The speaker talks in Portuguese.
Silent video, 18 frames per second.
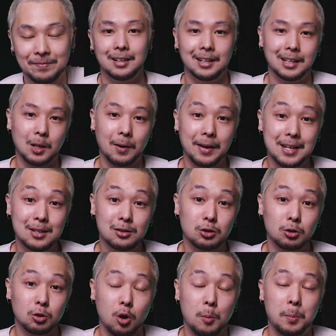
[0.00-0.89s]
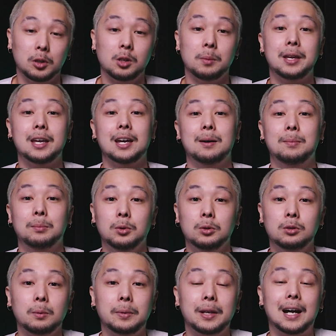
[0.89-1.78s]
Então é isso, Cuponomia,
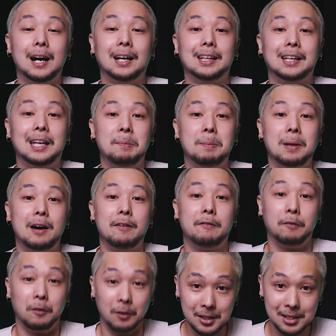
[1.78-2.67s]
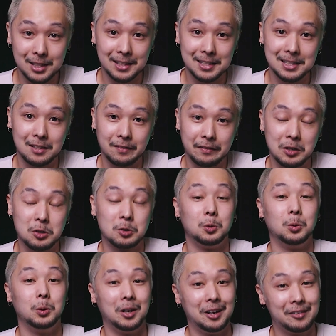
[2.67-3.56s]
muito obrigado aqui pela força nesse
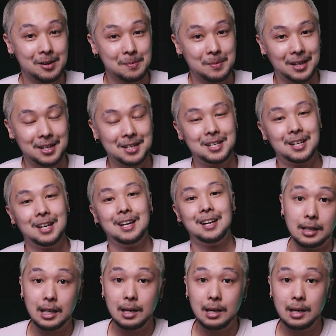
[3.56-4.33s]
vídeo novamente,